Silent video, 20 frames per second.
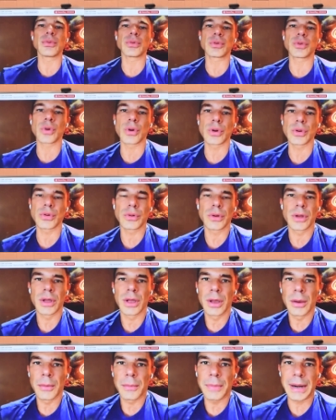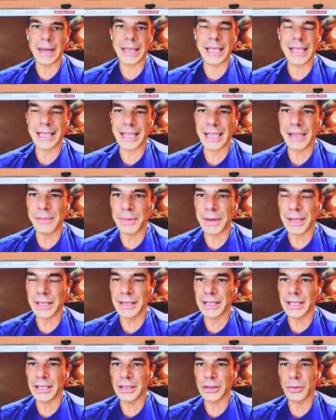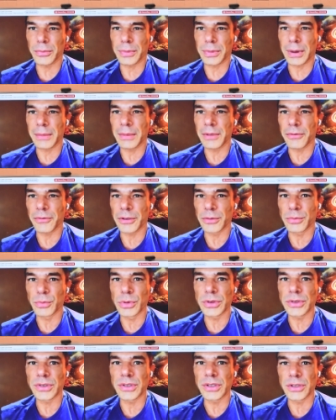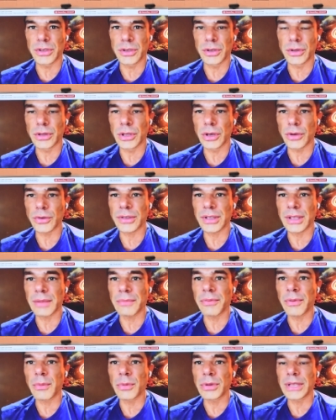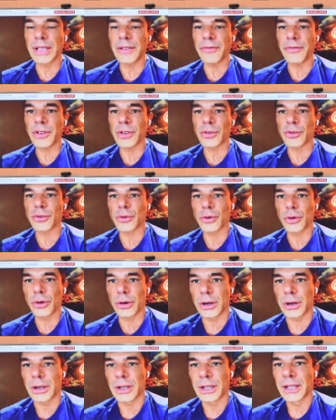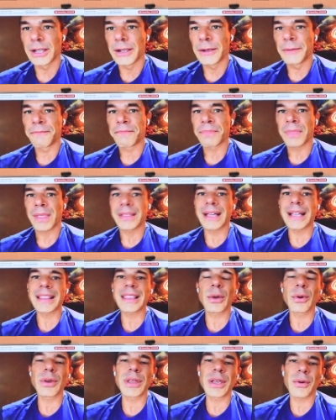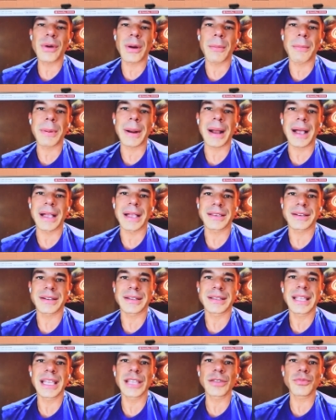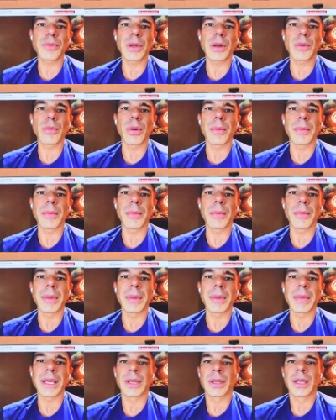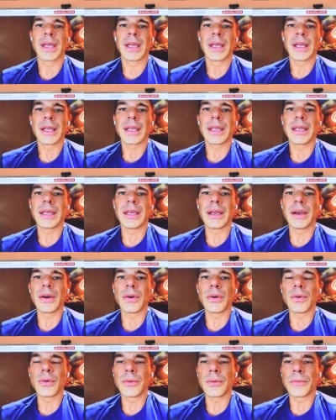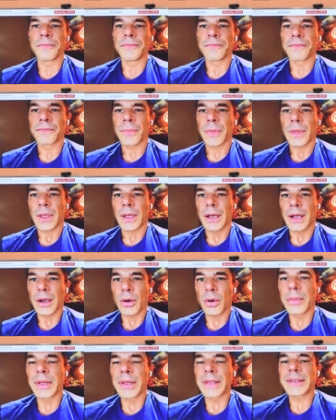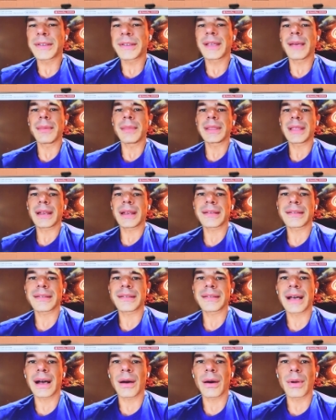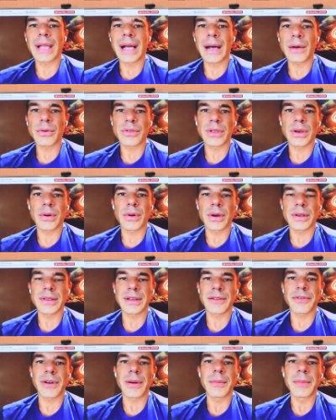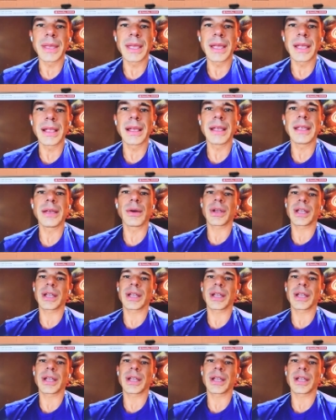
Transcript: todo para quem quer empreender. Então, para mim, fez muito sentido. Eu sempre fui muito defensor da teoria com a prática. Desde o primeiro momento que eu eh, comecei a me interessar, a olhar os negócios da família e eu já